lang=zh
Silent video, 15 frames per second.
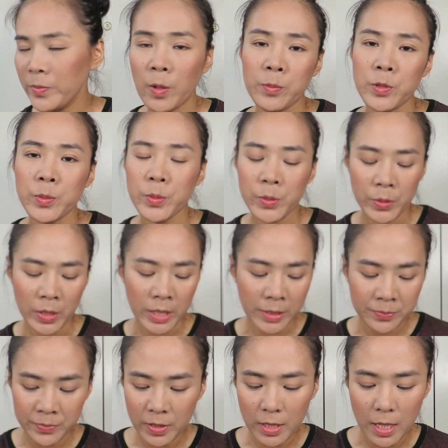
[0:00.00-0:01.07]
你就不说
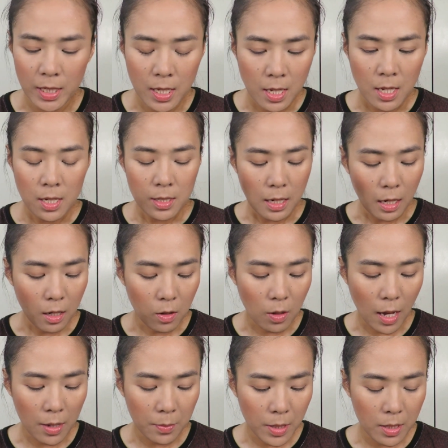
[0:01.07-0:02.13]
了，OK？然后
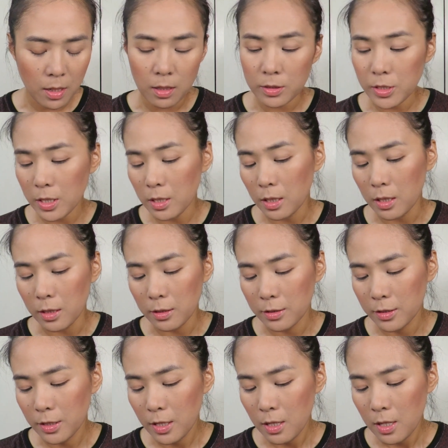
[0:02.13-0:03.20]
M 啊这个
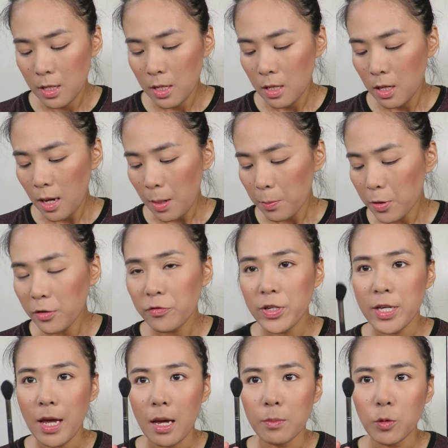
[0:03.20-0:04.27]
m o r p h
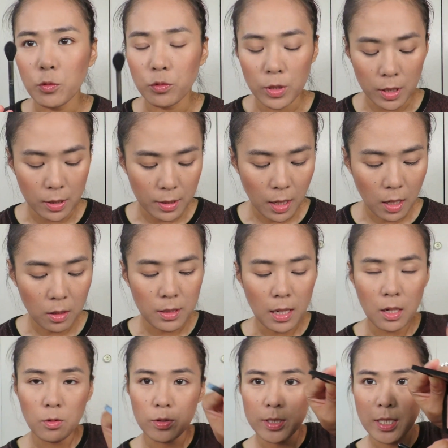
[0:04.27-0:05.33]
e M 五零幺，然
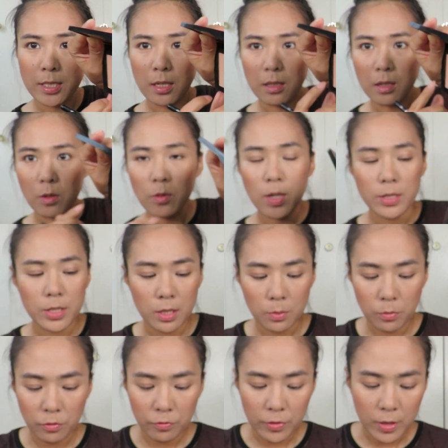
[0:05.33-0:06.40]
后我沾上高光这个
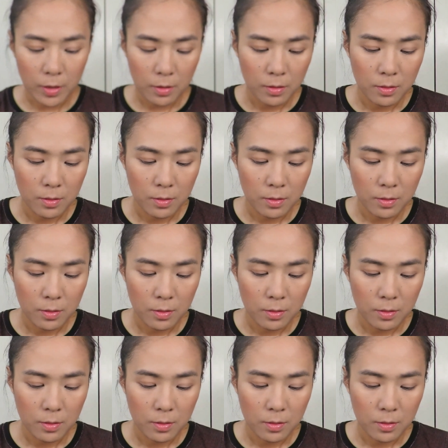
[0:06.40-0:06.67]
部分，